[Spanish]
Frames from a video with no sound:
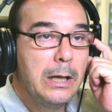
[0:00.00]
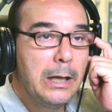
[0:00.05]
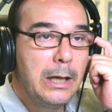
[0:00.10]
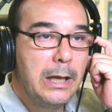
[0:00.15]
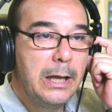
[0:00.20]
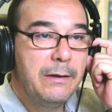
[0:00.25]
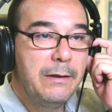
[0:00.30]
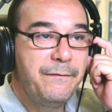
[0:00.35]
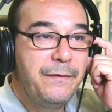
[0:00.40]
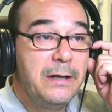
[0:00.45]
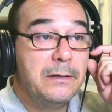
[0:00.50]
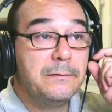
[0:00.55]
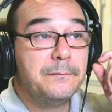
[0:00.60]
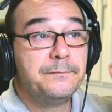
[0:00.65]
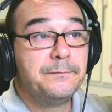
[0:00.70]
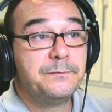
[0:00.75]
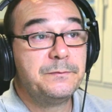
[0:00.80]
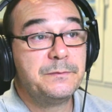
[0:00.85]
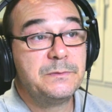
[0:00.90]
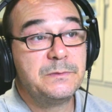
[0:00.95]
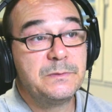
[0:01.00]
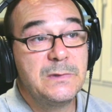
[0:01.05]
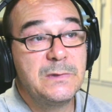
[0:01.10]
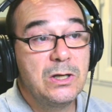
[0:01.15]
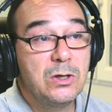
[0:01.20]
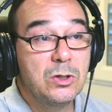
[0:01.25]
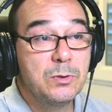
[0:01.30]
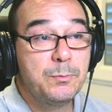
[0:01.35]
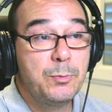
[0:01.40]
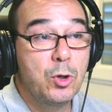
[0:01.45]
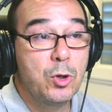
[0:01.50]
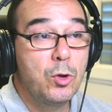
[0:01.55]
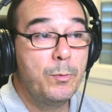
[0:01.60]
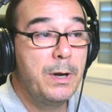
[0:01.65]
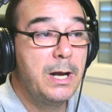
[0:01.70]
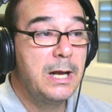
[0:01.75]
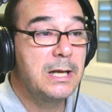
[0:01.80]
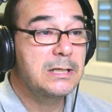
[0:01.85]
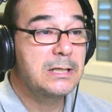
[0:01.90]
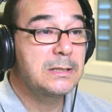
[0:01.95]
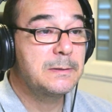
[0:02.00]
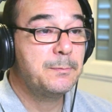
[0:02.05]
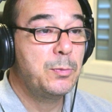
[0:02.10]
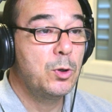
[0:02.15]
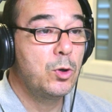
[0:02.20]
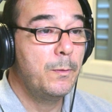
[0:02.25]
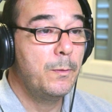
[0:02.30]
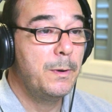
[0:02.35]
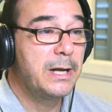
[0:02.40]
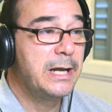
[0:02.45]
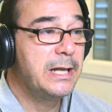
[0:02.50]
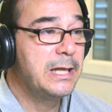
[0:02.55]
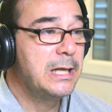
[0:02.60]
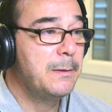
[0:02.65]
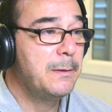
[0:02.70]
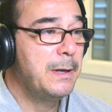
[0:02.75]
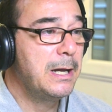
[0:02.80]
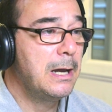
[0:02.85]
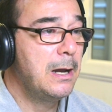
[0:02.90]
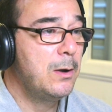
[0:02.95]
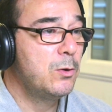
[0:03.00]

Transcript: En fin, Chicos, poco más, poco más Venga,